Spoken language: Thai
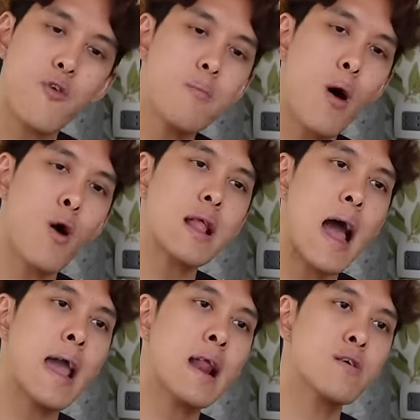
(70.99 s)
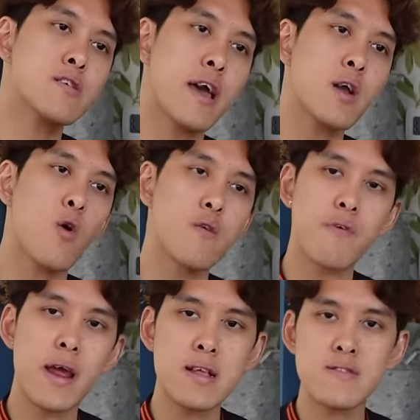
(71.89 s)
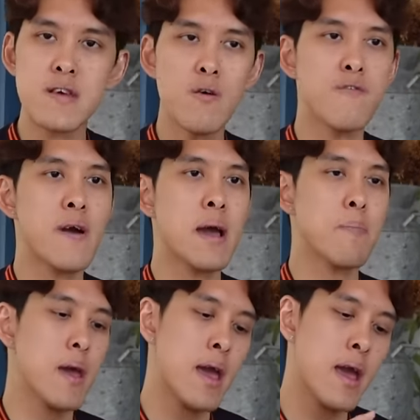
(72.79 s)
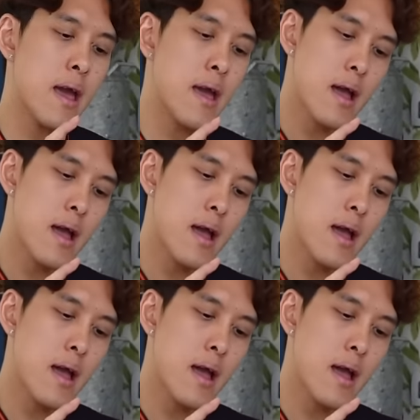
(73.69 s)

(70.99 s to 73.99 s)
ฟุตบอลไทย เราจะใช้กฎ financial fair play